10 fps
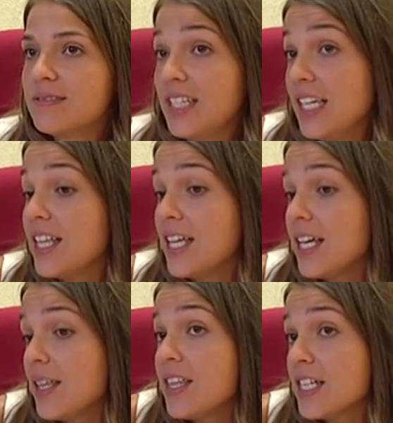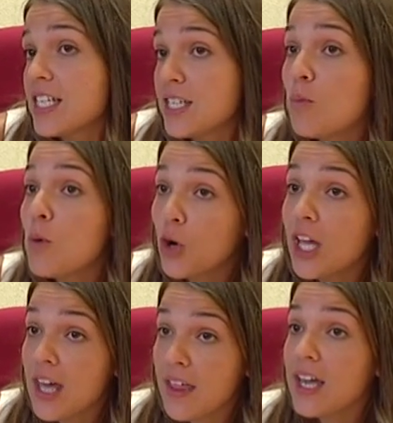y, desechar un poco la
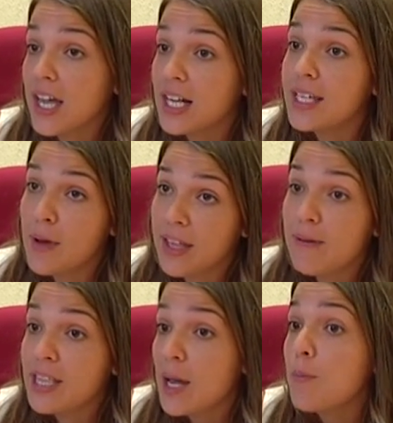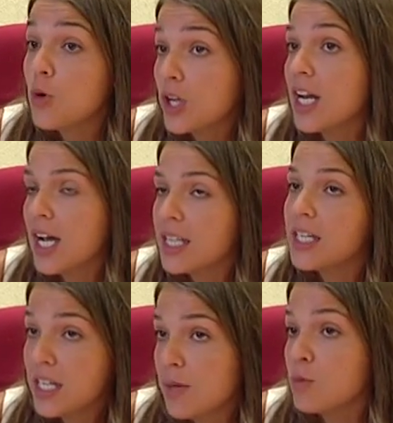idea del tema de venta porque la gente tiene